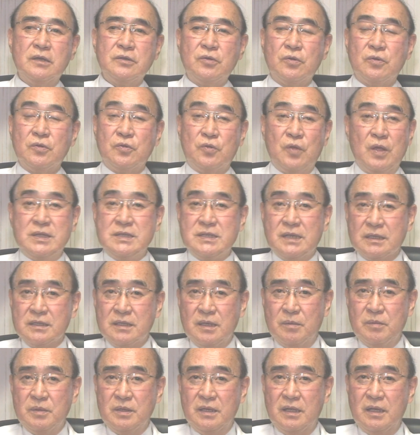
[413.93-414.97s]
또는 된장
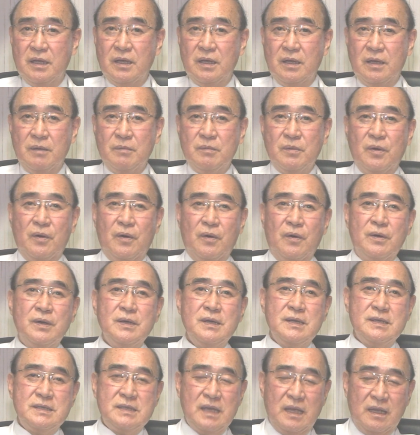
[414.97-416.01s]
때문에 뭐
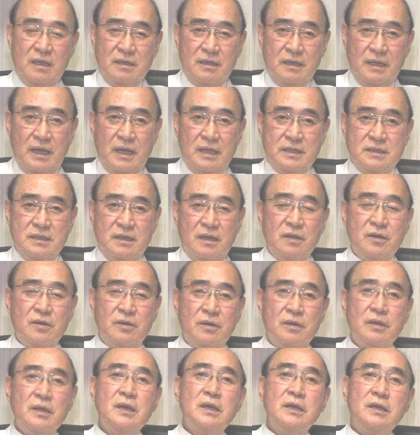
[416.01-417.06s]
생기는 게
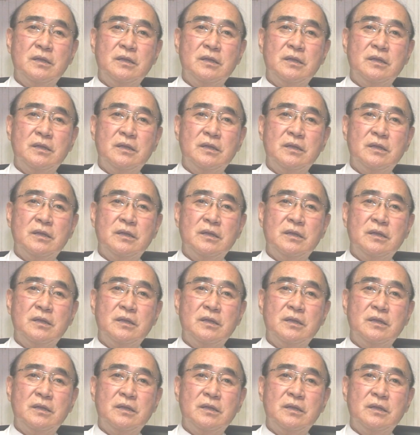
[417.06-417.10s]
아니라는